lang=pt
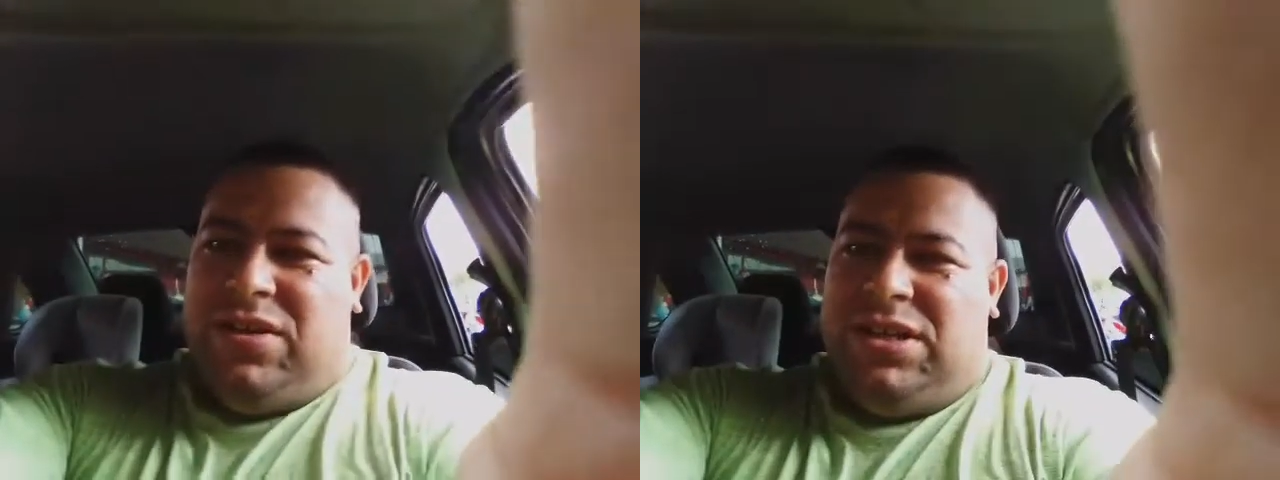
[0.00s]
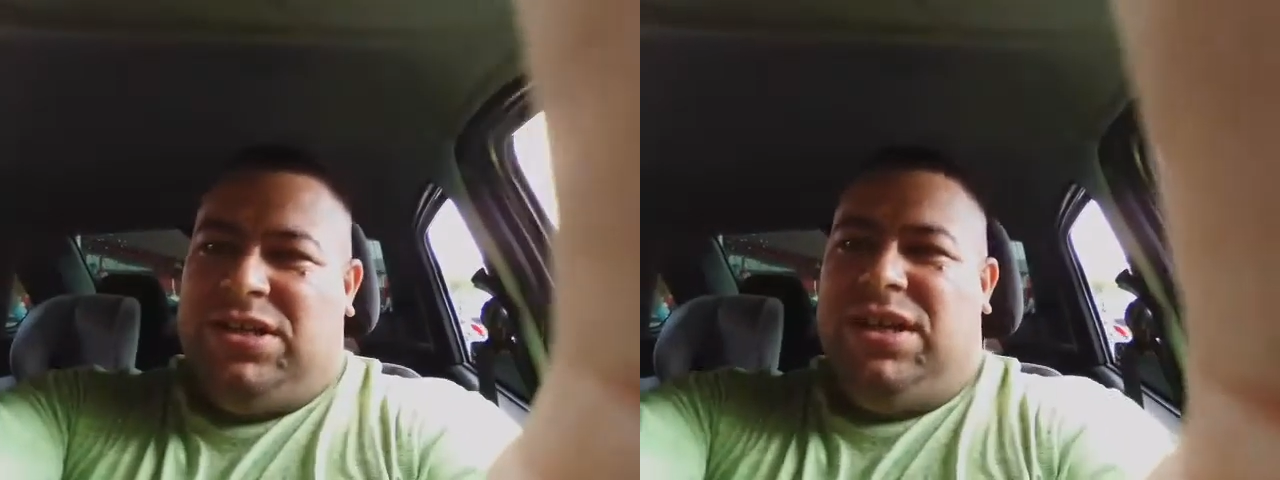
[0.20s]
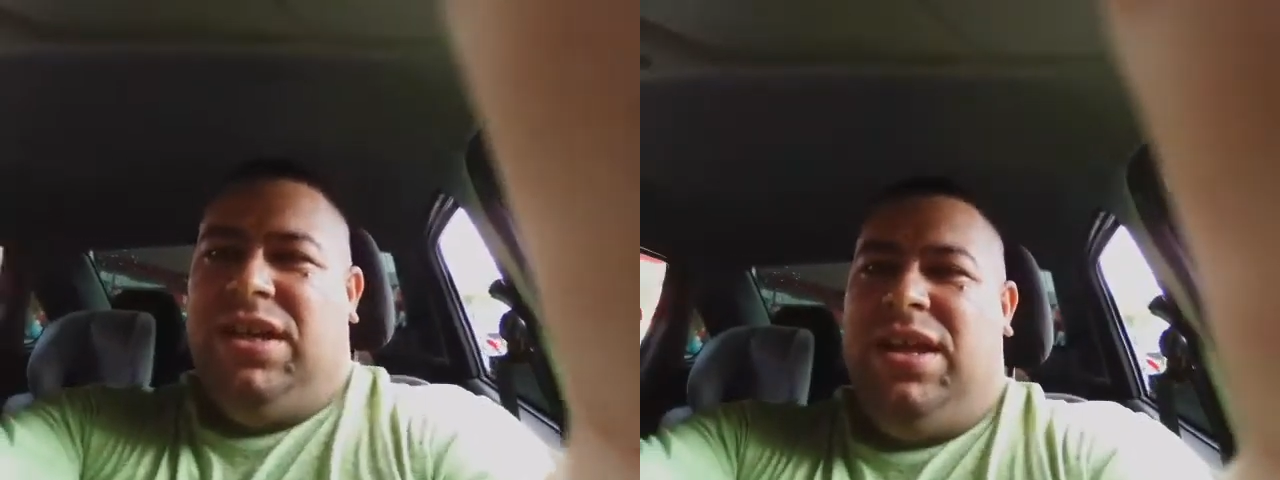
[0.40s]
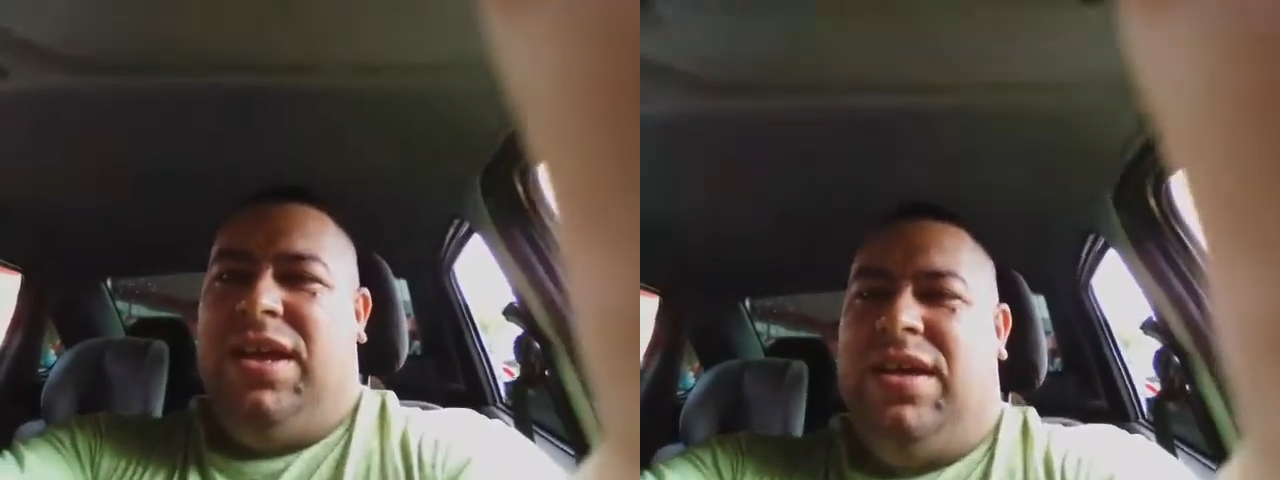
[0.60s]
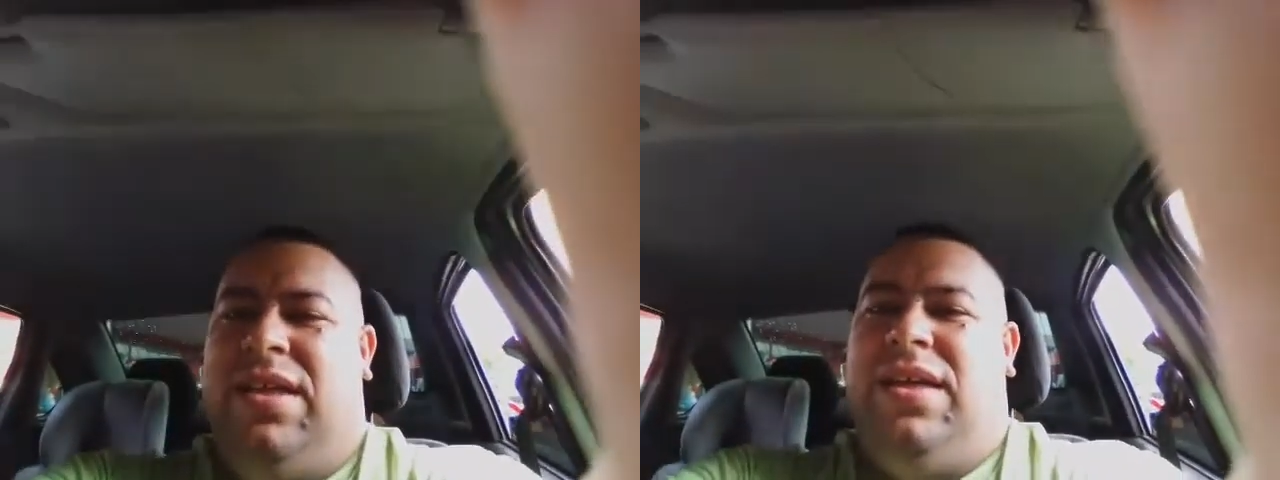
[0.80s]
a gente queria
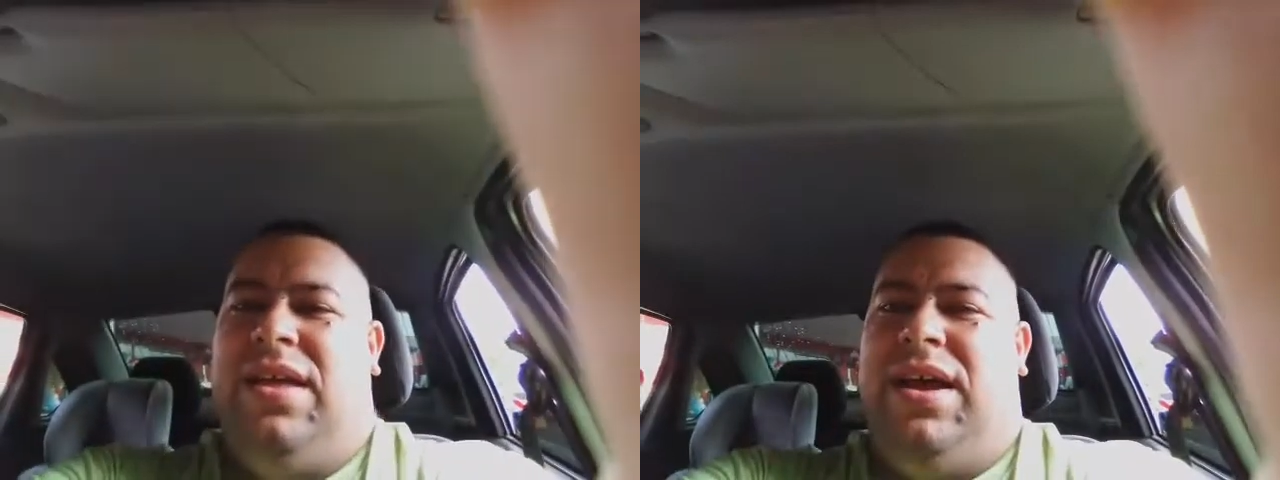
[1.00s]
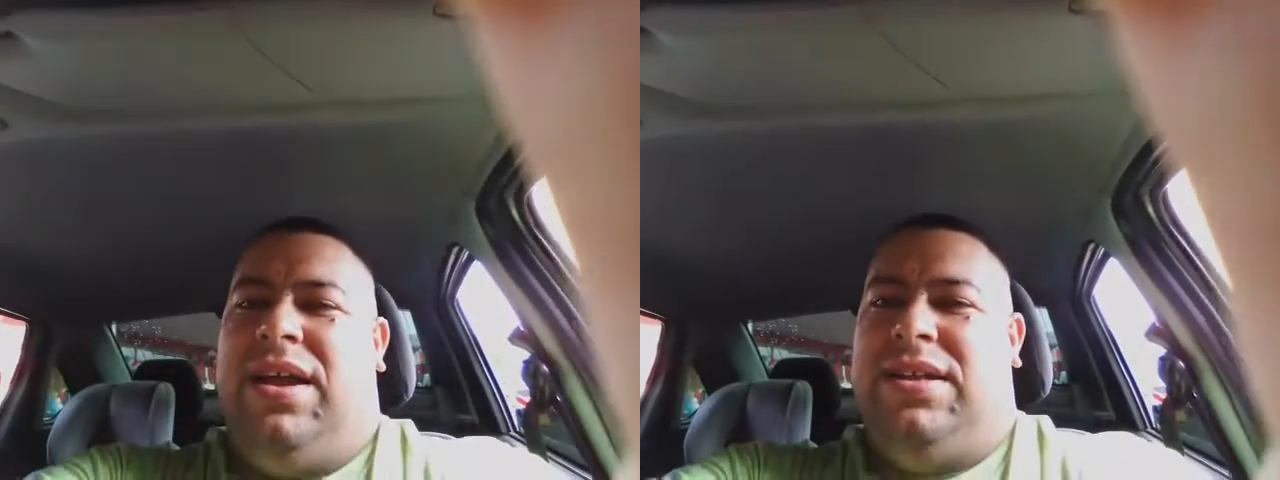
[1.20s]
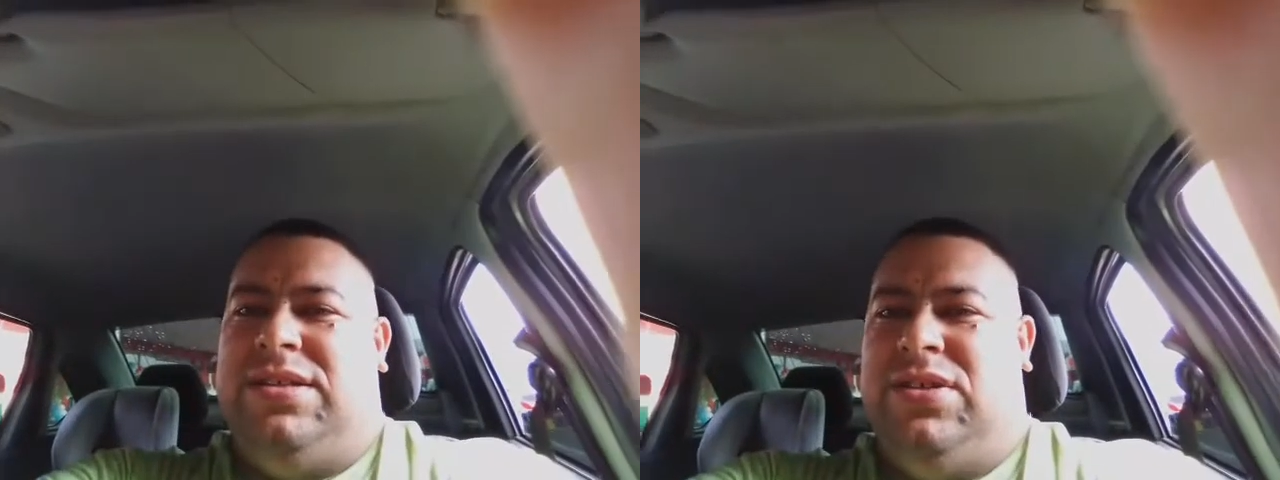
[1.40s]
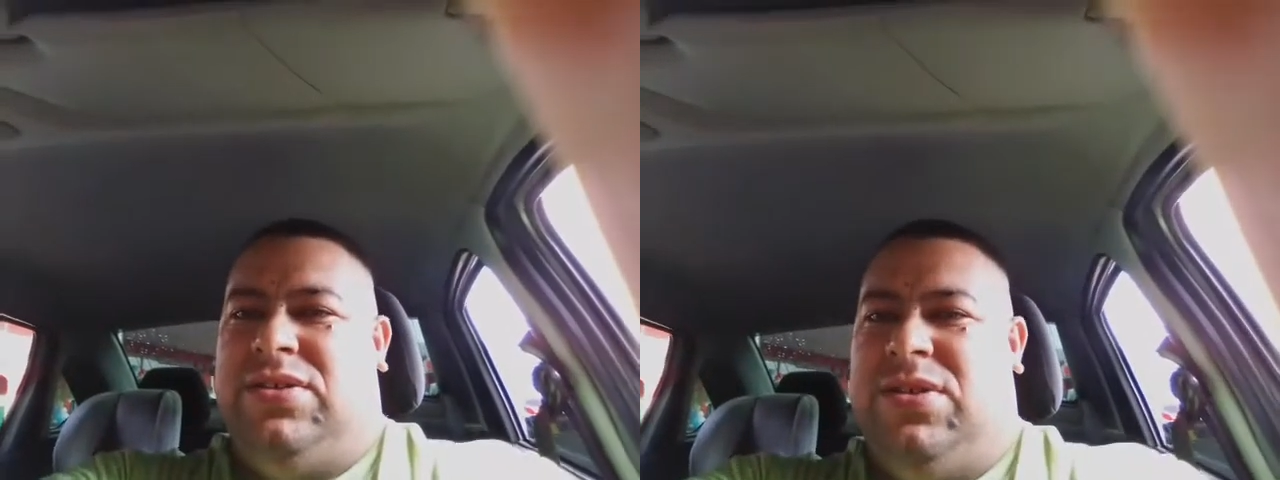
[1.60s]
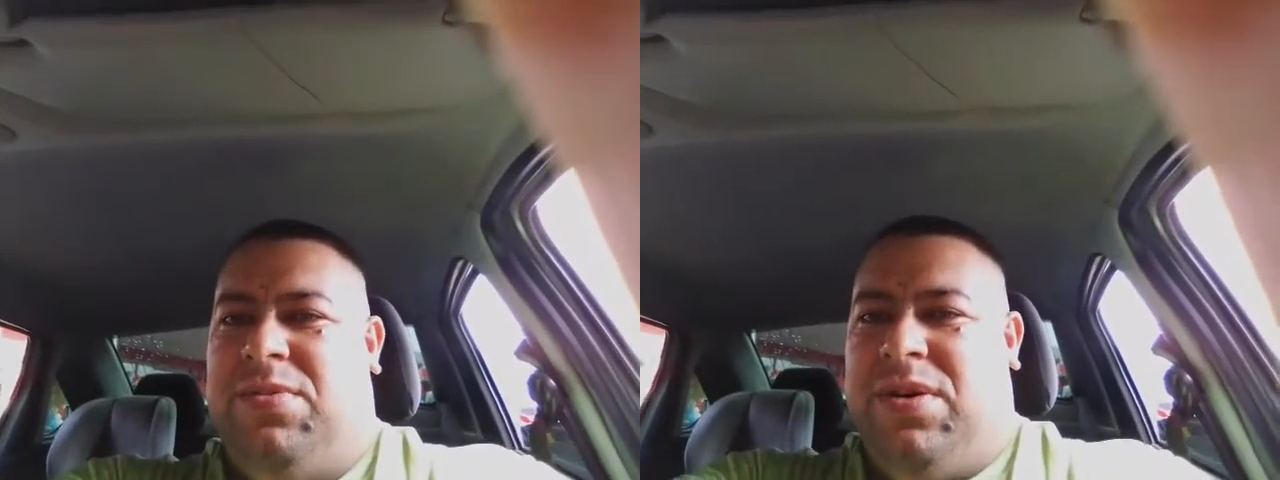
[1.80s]
agradecer
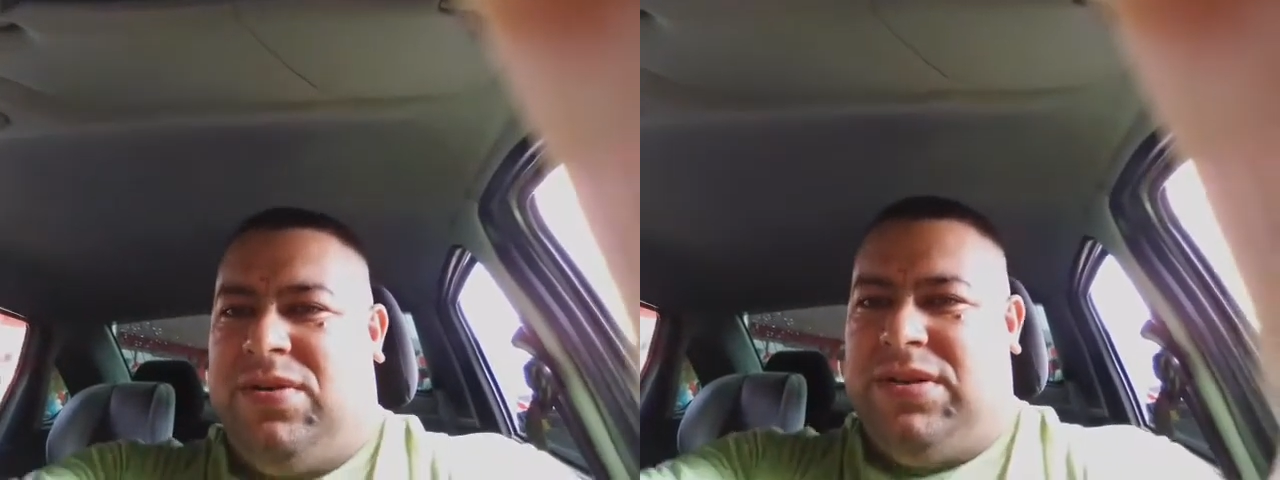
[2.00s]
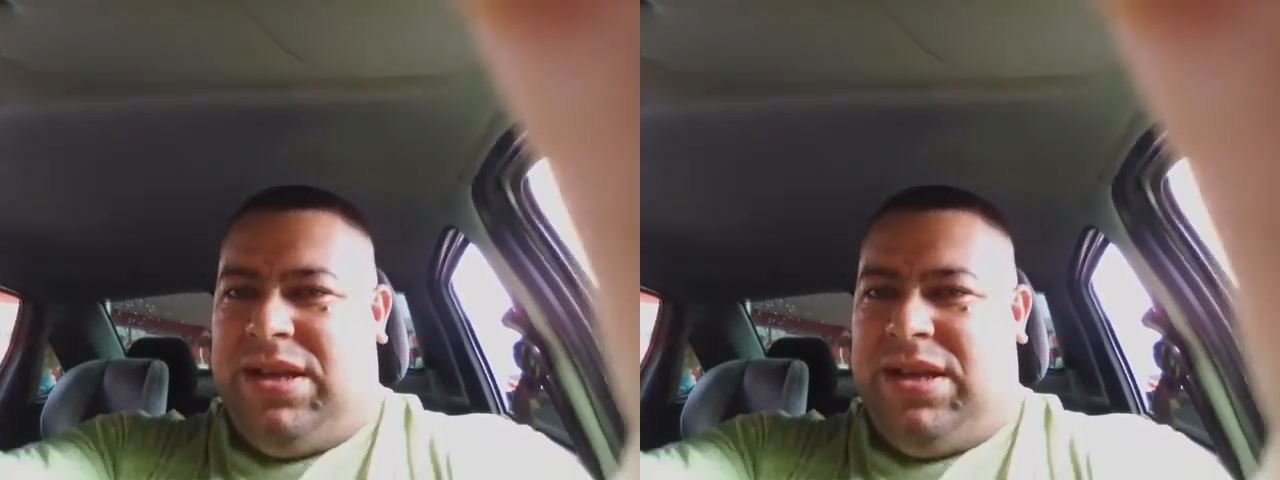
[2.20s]
os irmãos